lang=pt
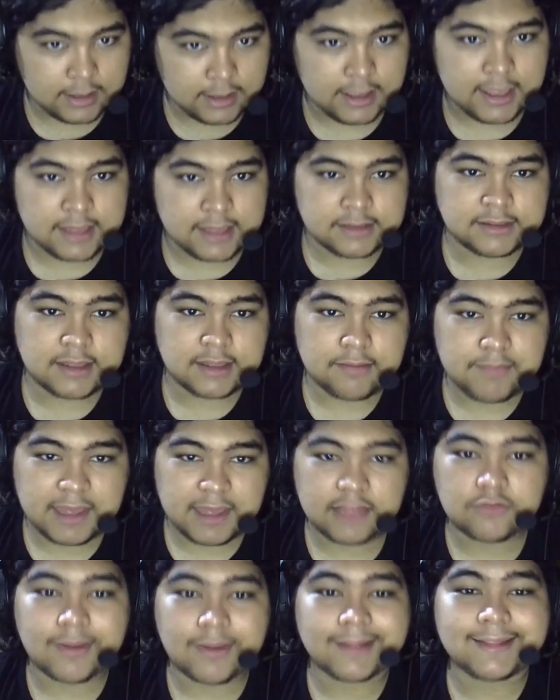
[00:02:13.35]

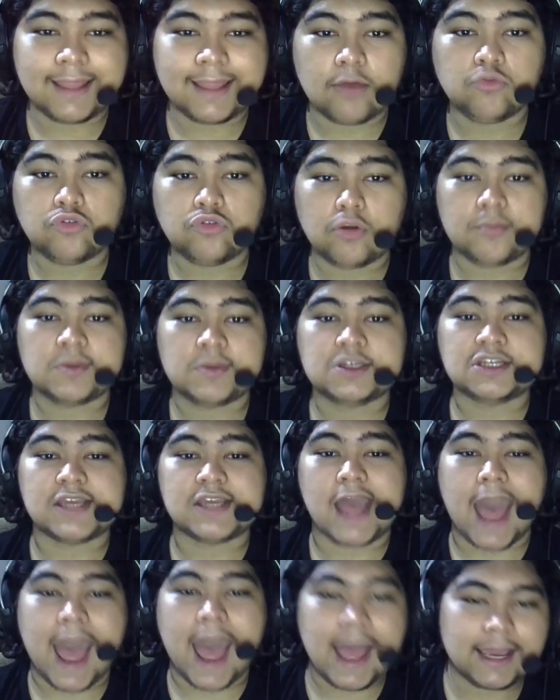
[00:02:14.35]
recebendo até o nome de
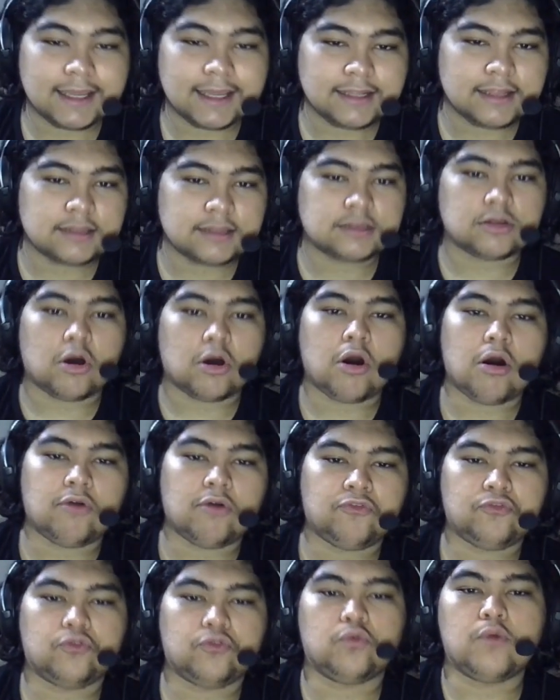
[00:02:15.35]
Agnes
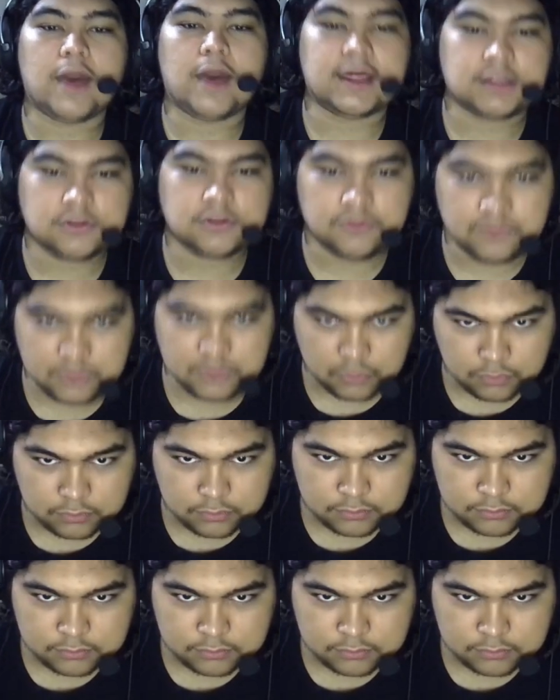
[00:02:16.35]
of Westview.